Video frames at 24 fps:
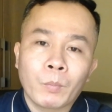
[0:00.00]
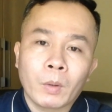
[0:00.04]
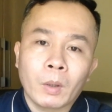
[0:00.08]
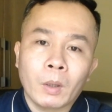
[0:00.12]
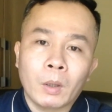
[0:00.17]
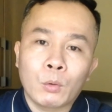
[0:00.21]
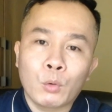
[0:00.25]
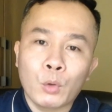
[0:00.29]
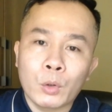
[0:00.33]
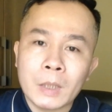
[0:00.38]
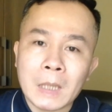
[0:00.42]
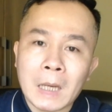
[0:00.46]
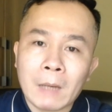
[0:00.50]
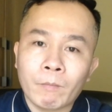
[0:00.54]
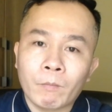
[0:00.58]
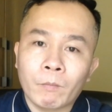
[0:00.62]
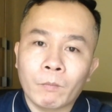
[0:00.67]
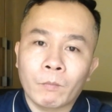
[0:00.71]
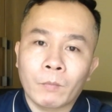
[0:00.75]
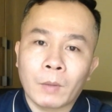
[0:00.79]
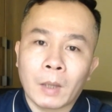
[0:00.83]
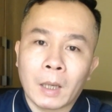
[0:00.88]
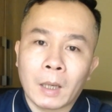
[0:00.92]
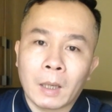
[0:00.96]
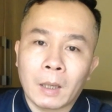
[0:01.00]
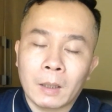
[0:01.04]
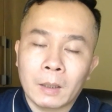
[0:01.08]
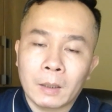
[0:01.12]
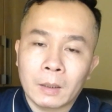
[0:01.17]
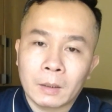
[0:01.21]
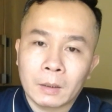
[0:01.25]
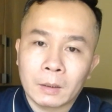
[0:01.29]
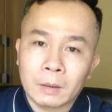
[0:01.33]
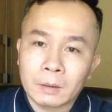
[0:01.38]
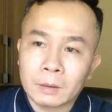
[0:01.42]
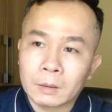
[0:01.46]
tuyến giáp, và
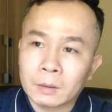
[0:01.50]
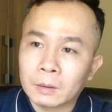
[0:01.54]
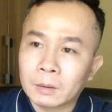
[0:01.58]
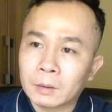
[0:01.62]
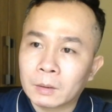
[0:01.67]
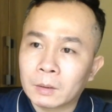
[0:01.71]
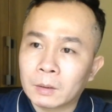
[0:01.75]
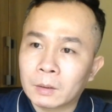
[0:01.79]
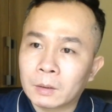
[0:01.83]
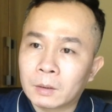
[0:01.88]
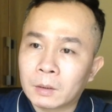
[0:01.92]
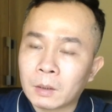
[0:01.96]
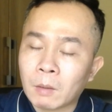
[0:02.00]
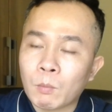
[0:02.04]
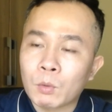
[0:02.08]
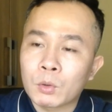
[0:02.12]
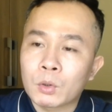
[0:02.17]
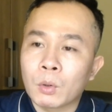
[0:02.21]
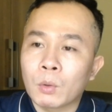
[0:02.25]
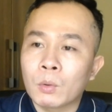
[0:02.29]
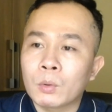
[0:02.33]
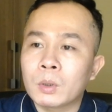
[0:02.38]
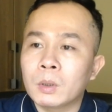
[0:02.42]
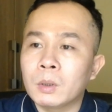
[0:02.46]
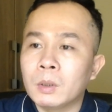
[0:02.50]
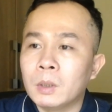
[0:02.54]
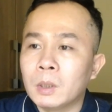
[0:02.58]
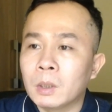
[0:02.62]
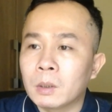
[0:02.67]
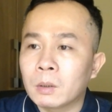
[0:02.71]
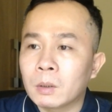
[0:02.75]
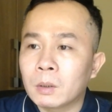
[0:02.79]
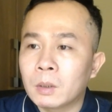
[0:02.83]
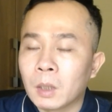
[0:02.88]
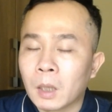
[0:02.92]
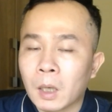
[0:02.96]
uh, trong một số
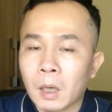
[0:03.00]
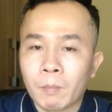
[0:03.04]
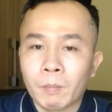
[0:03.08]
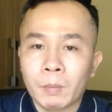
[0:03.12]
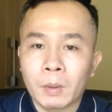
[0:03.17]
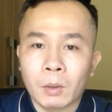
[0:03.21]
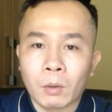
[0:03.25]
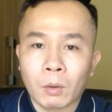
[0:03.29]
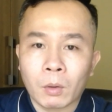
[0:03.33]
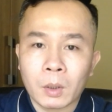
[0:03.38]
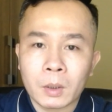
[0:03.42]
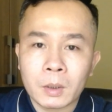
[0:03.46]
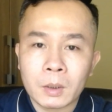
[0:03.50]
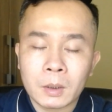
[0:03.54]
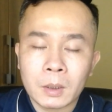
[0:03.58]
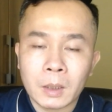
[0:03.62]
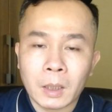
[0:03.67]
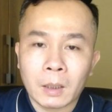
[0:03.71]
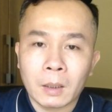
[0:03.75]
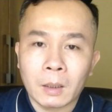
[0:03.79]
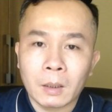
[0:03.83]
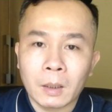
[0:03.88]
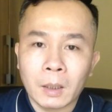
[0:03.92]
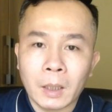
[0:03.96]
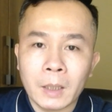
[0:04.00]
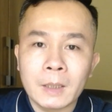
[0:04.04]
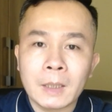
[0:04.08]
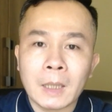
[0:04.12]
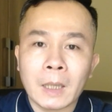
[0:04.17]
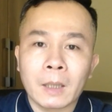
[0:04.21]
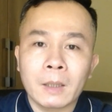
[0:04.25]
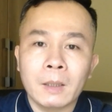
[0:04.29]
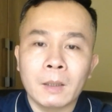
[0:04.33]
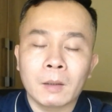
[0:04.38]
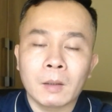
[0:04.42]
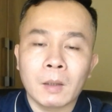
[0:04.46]
những trường hợp thì nó sẽ gây
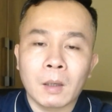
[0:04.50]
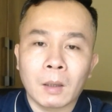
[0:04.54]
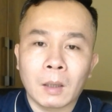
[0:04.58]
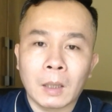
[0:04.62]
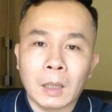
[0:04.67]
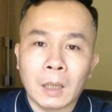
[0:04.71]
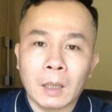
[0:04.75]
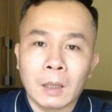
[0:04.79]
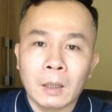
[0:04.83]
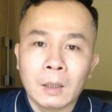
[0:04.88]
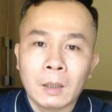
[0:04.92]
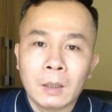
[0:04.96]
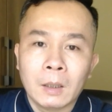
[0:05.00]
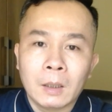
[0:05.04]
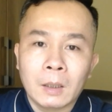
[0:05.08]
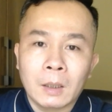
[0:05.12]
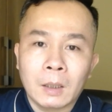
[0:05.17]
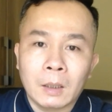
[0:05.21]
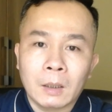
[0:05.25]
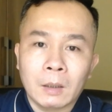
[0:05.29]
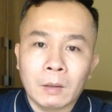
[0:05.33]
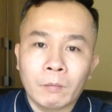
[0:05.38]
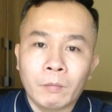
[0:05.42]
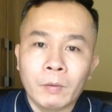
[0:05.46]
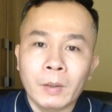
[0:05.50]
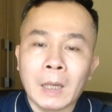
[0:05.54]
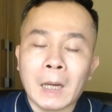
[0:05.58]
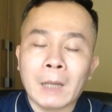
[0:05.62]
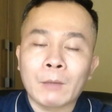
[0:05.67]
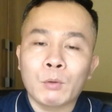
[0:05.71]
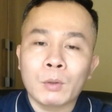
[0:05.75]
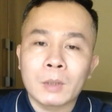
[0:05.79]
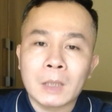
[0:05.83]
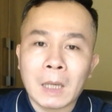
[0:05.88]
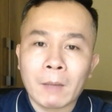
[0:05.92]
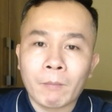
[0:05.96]
ra cái hiện tượng là phì đại
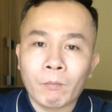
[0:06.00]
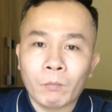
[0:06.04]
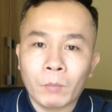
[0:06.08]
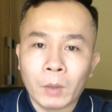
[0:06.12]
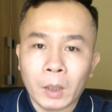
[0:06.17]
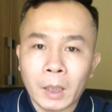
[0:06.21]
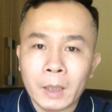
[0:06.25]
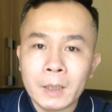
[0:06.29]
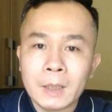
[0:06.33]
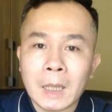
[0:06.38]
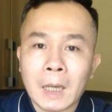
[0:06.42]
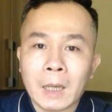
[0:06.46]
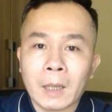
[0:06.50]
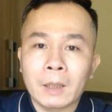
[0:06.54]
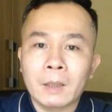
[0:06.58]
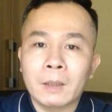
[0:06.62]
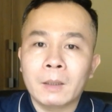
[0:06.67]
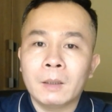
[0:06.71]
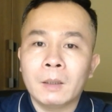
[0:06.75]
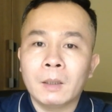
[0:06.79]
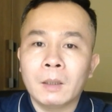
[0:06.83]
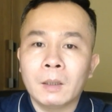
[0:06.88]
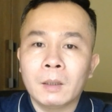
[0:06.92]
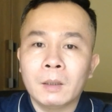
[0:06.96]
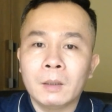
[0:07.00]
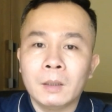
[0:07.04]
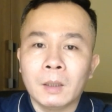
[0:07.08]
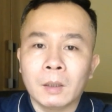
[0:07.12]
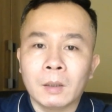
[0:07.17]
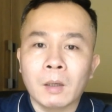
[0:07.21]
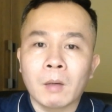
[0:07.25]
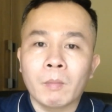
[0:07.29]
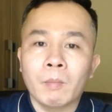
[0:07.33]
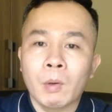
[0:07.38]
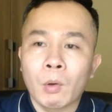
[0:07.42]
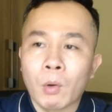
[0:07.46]
tuyến giáp và gây ra cái hiện
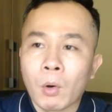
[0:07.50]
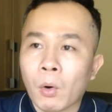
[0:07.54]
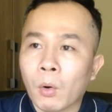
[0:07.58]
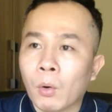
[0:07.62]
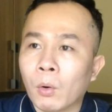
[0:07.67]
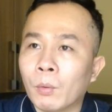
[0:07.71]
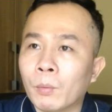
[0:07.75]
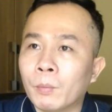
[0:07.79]
tượng biếu cổ.